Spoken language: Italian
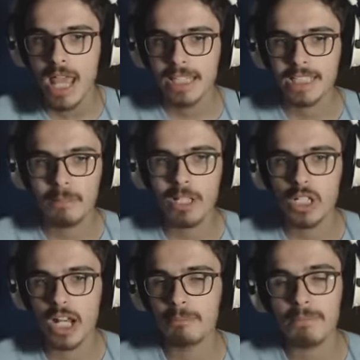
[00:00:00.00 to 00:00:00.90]
se la
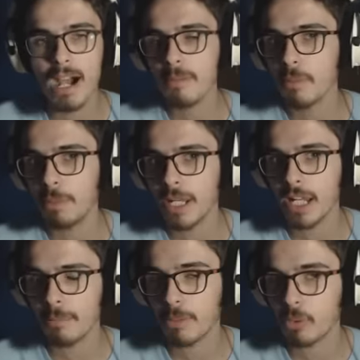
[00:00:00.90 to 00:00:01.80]
migliore ma a mio
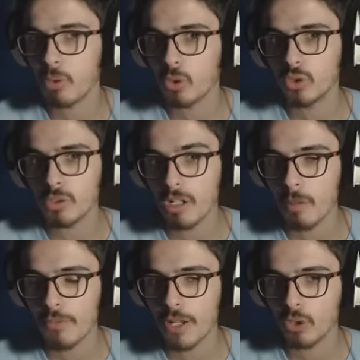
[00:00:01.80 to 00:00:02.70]
parere per quello
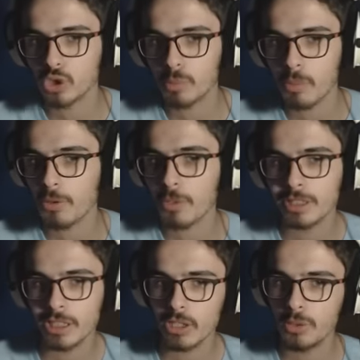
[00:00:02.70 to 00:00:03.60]
continueremo a fare oggi più o meno
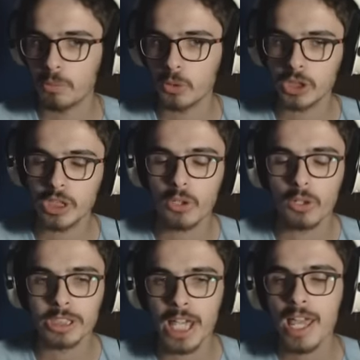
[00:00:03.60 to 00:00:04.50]
queste tipologie di
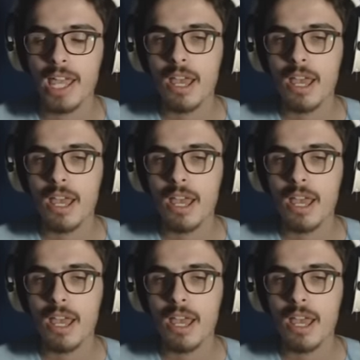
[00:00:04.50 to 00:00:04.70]
cose